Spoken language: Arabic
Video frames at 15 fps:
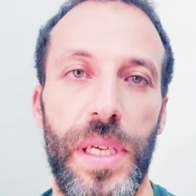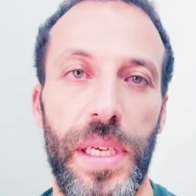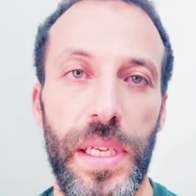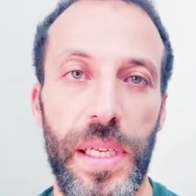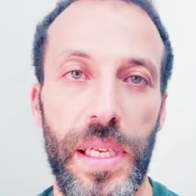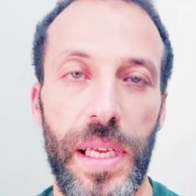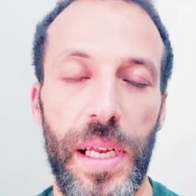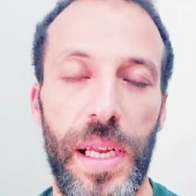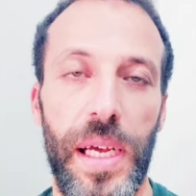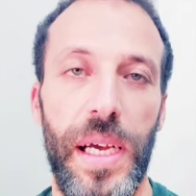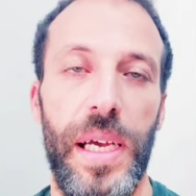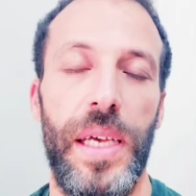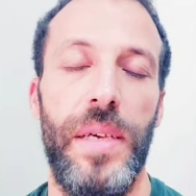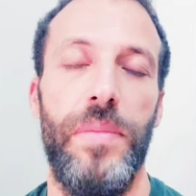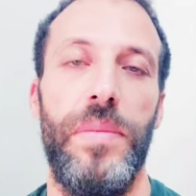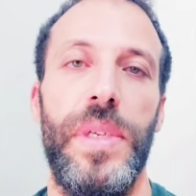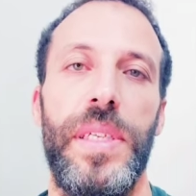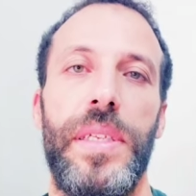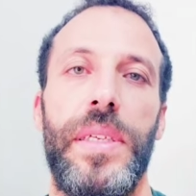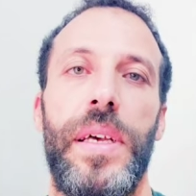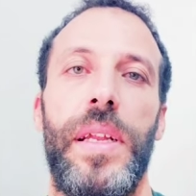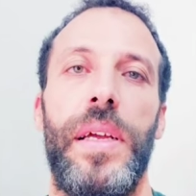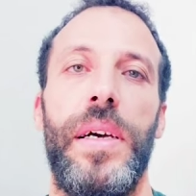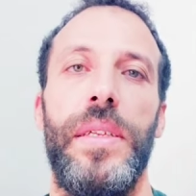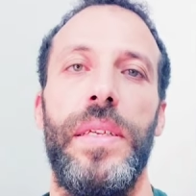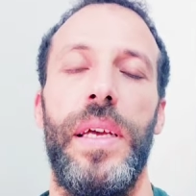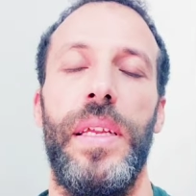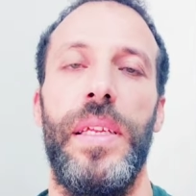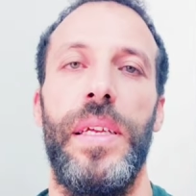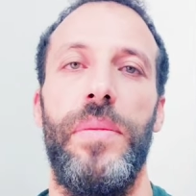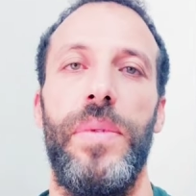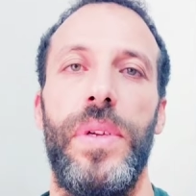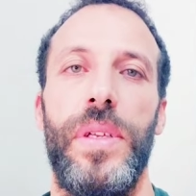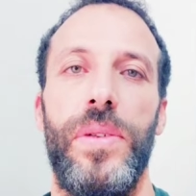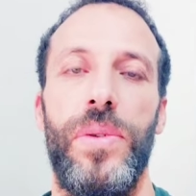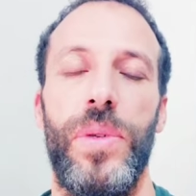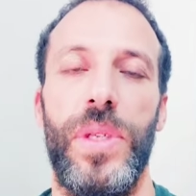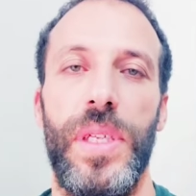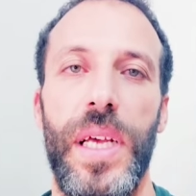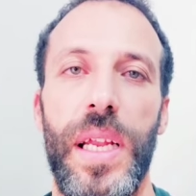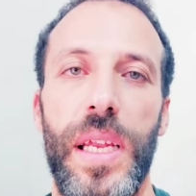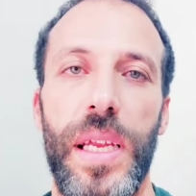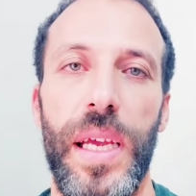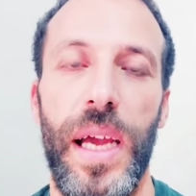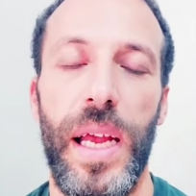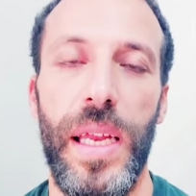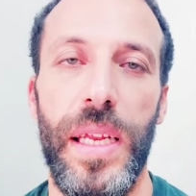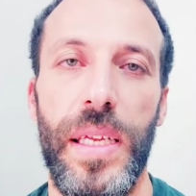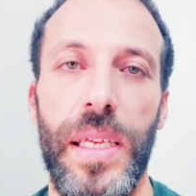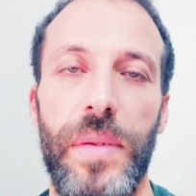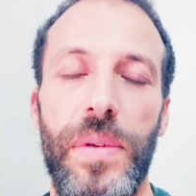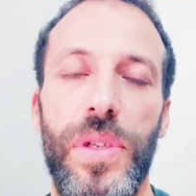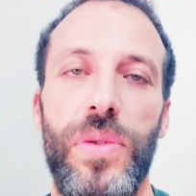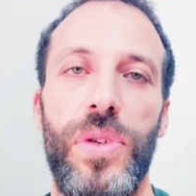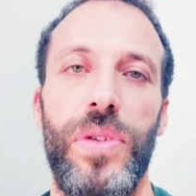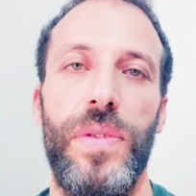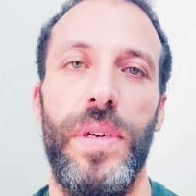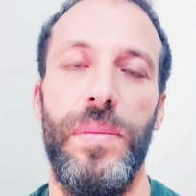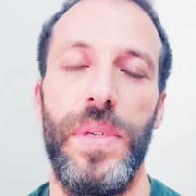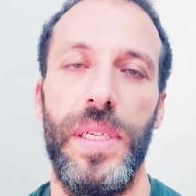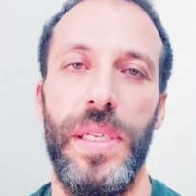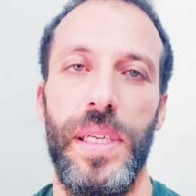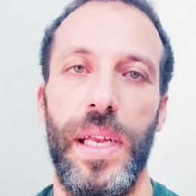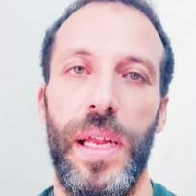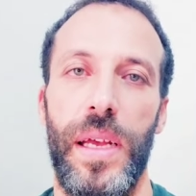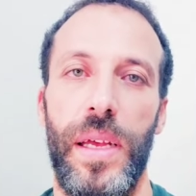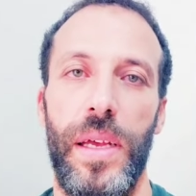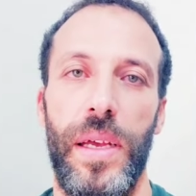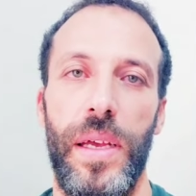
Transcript: بإذن الله بالصلاة على النبي تصلي على النبي تشفى بإذن الله